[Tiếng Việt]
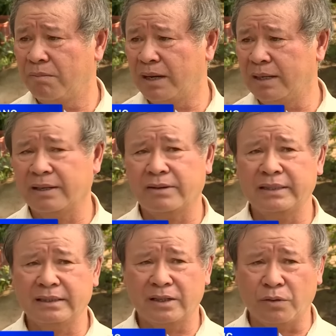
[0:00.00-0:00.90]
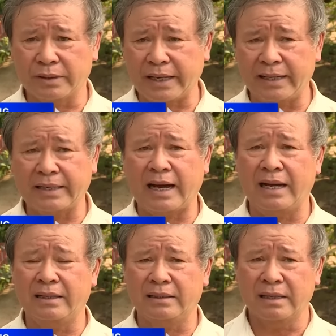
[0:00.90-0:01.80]
à, là coi như rồi kể
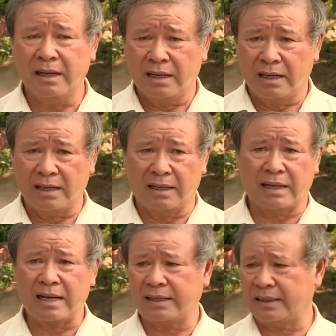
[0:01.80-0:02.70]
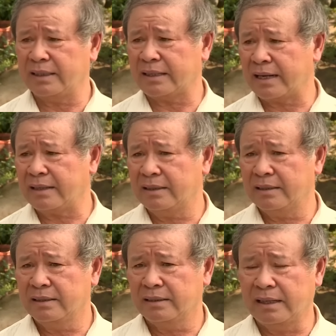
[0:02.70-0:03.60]
cả được là các ngành chức năng
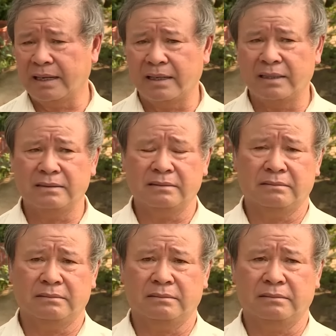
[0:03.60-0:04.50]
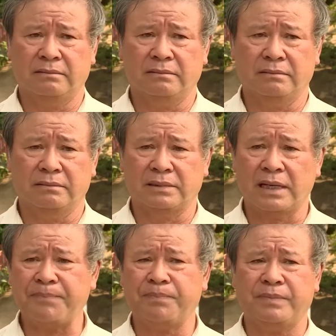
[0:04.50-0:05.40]
là um,
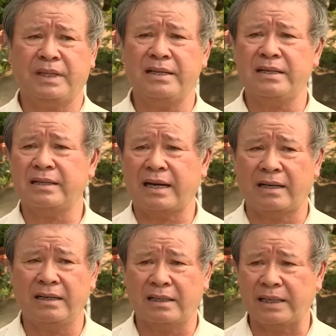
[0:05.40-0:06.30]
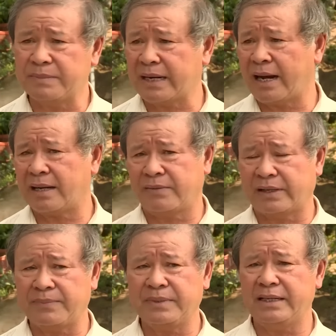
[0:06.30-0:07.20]
cấp giấy chứng nhận là kiểm tra
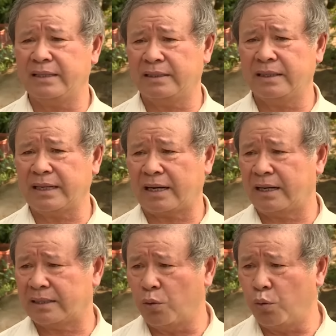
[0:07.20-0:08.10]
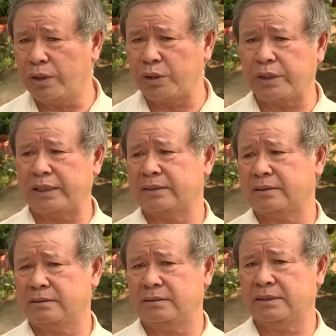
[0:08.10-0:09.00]
và cấp giấy chứng nhận là đủ điều kiện
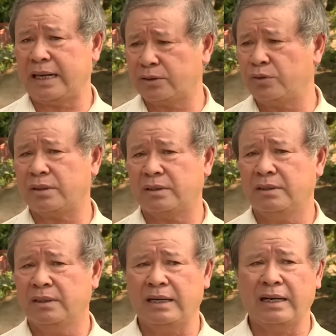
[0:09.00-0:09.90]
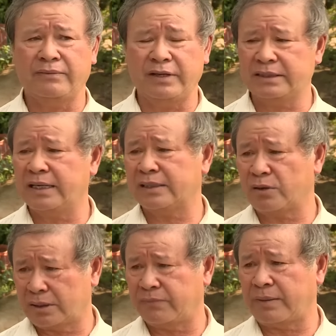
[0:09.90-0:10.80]
sản xuất là vệ sinh an
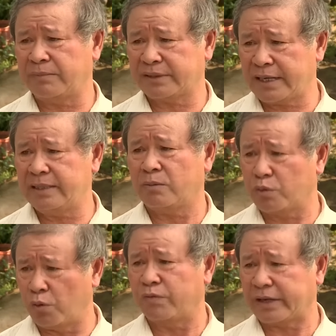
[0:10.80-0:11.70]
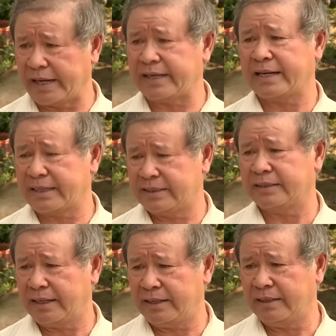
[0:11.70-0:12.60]
toàn thực phẩm trên đồng ruộng và kể cả trên sơ chế.